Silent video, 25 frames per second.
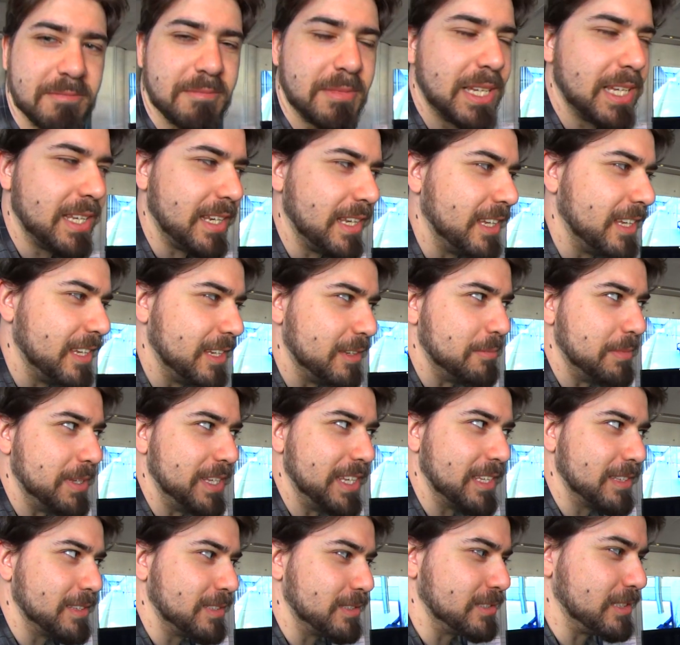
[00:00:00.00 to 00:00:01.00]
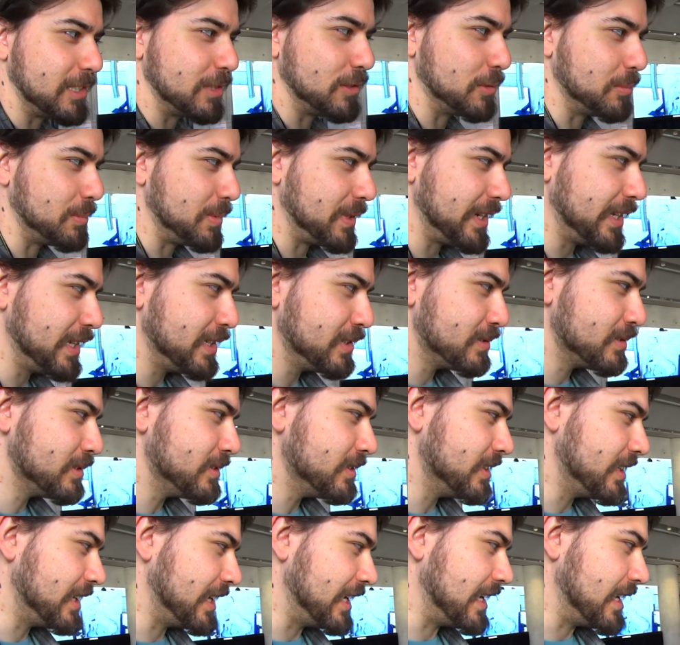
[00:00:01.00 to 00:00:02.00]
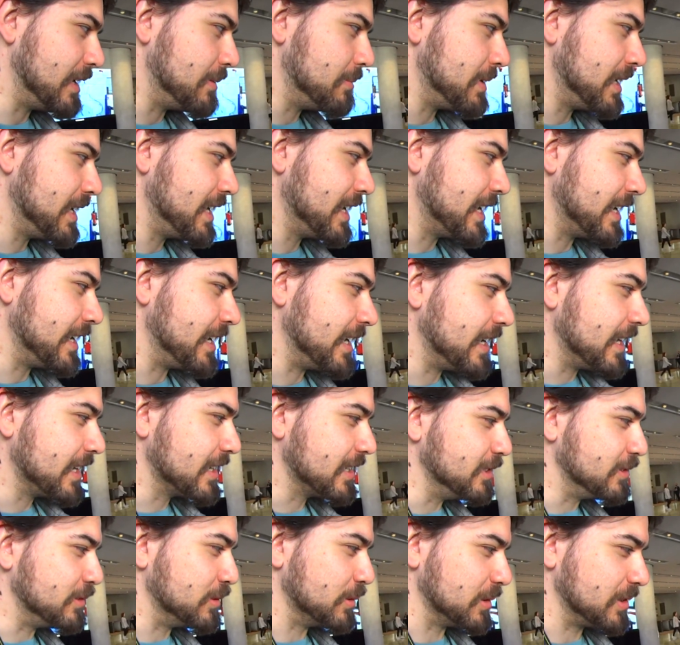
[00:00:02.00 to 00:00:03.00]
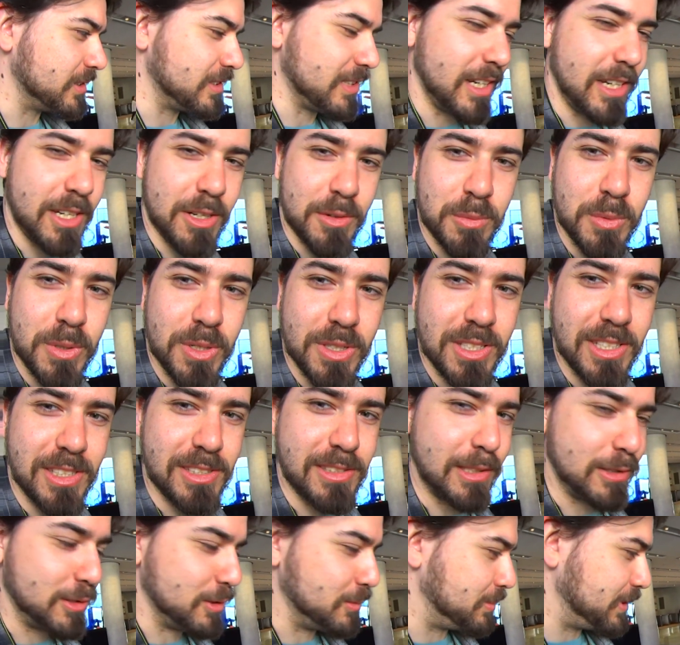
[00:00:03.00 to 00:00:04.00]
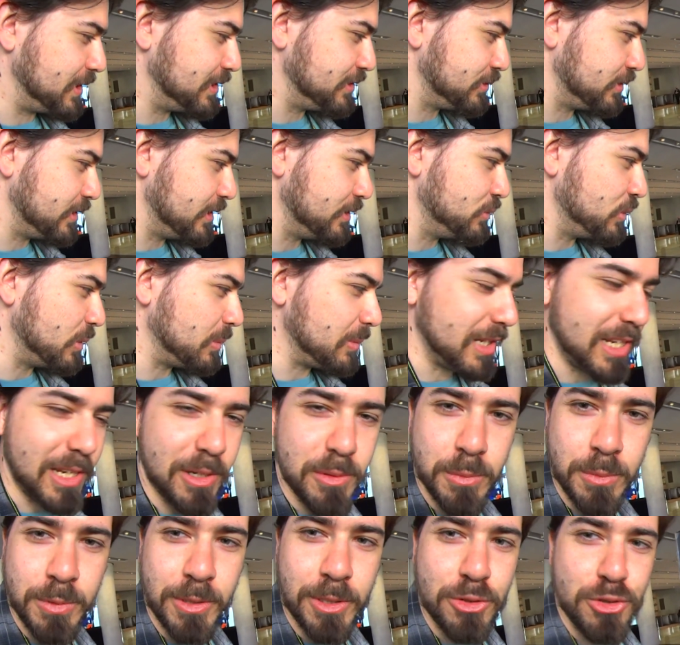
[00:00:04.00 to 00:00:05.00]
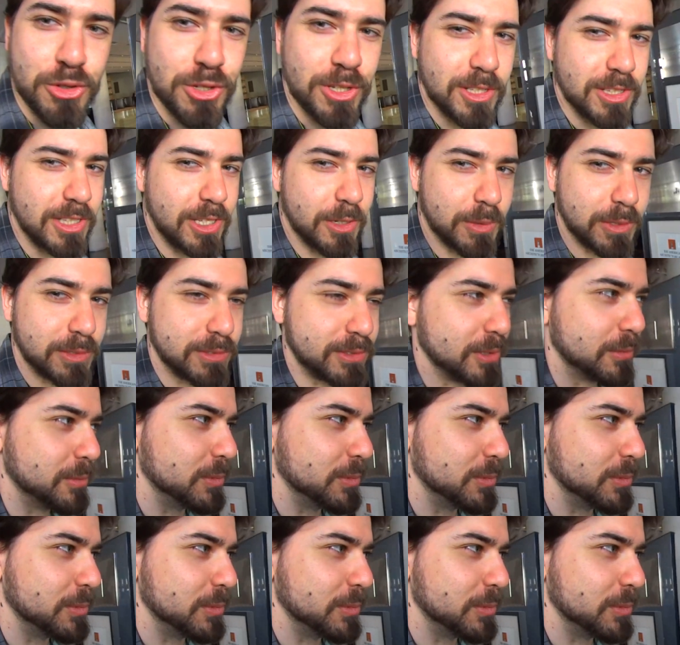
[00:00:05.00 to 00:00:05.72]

Bene, il biglietto è stato preso e l'American Architecture Award è stato preso nel 2011 da questo